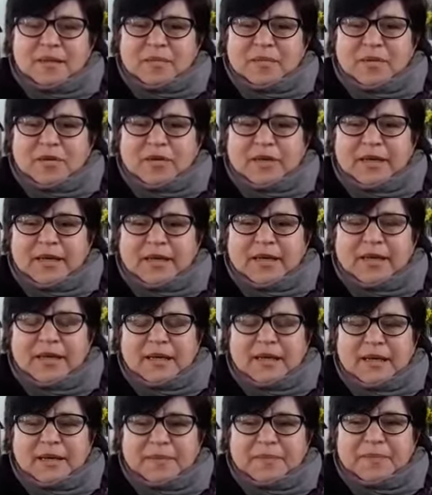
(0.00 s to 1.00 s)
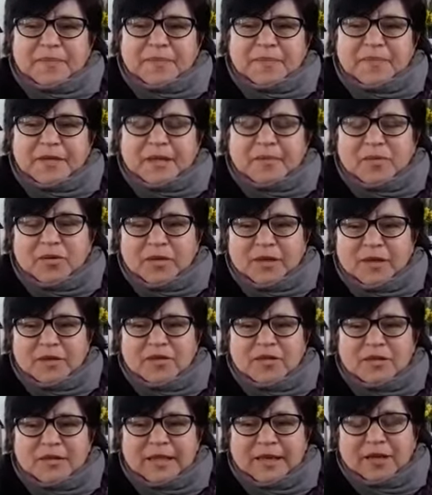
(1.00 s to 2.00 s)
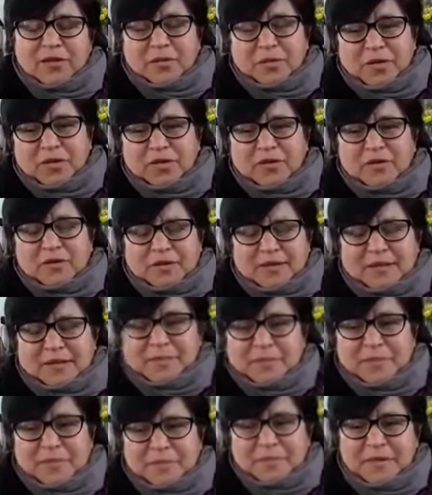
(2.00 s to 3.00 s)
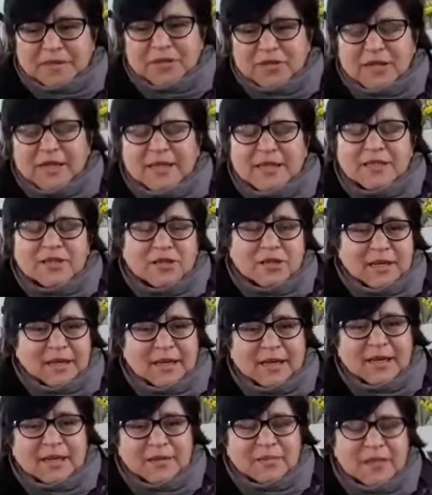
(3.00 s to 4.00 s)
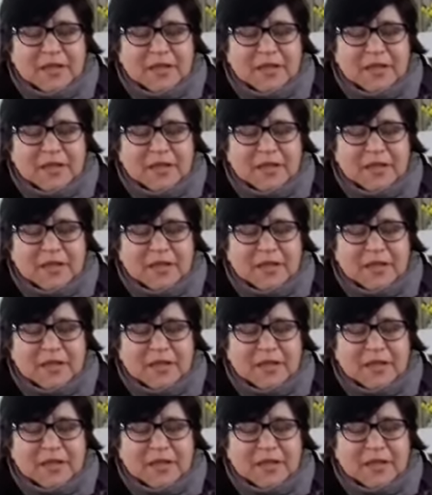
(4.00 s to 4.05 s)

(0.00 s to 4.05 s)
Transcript: porque mm, hemos encontrado, bueno, eh, personas que son de acá de